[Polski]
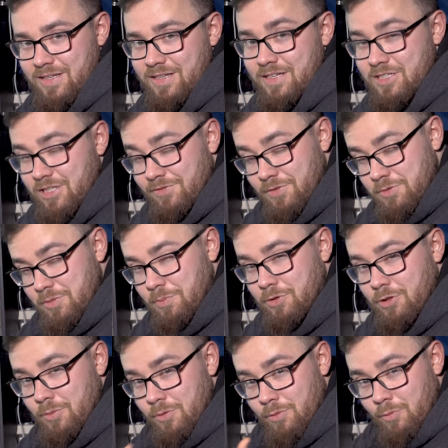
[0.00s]
Jeżeli film się
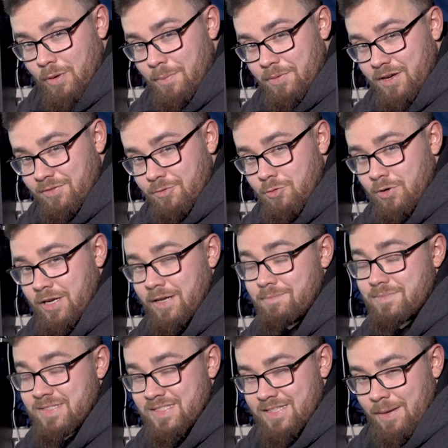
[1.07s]
podobał, łapka w
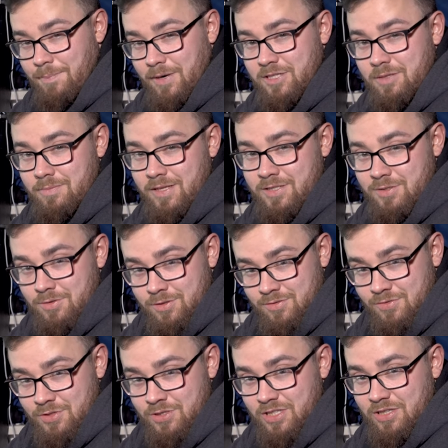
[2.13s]
górę. Zapraszam także
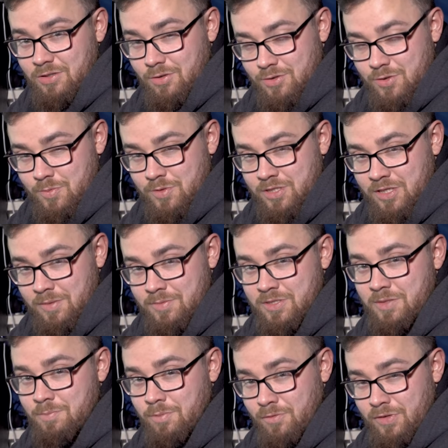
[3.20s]
oczywiście do
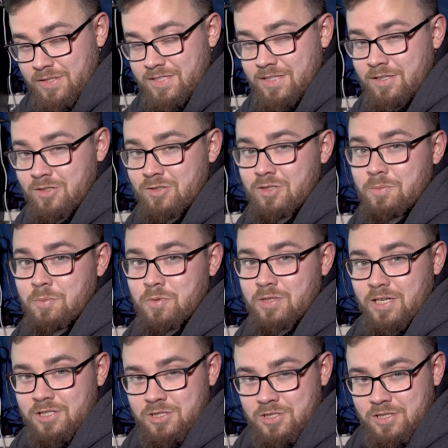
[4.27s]
subskrypcji po więcej tego typu
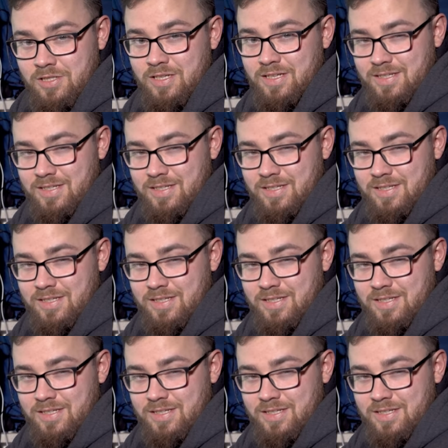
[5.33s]
treści.